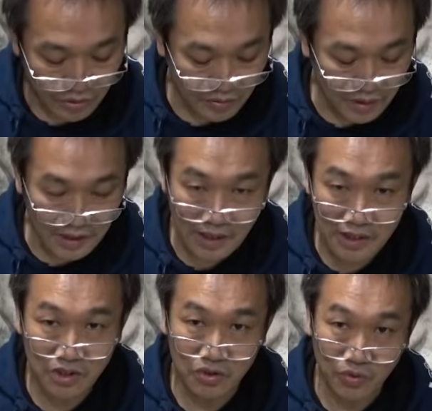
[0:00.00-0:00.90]
リルがな
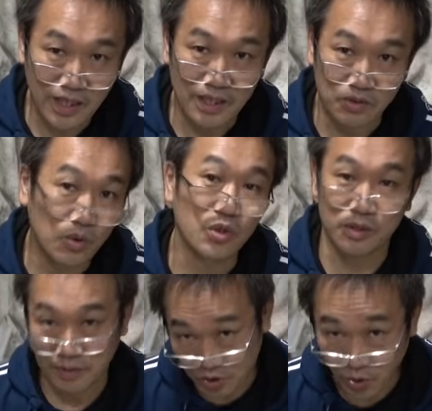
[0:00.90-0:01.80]
い人はどう
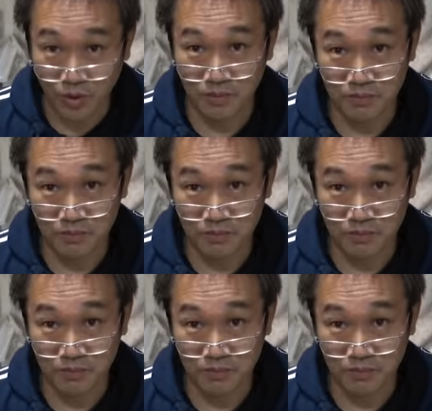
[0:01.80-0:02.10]
しましょ